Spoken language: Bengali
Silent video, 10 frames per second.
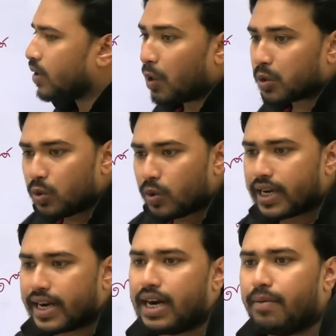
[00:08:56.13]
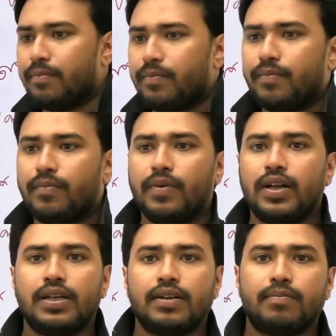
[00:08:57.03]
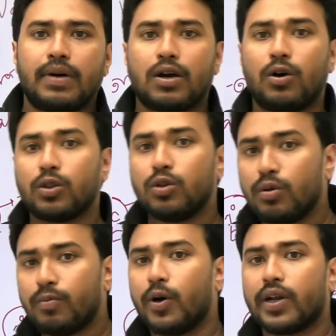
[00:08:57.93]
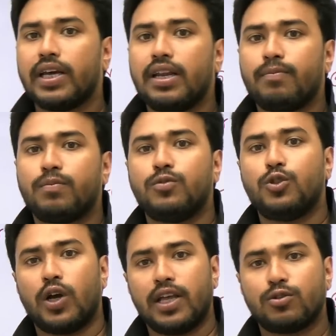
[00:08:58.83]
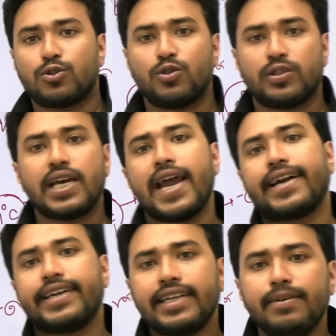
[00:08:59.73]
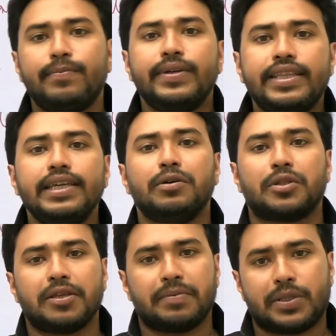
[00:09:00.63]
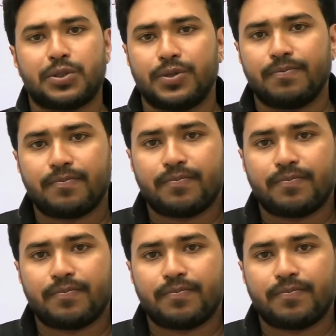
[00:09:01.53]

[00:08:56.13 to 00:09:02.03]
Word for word: কত গ্রাম বা কত ভরের জলের উষ্ণতা এক ডিগ্রি বৃদ্ধি করতে পারছে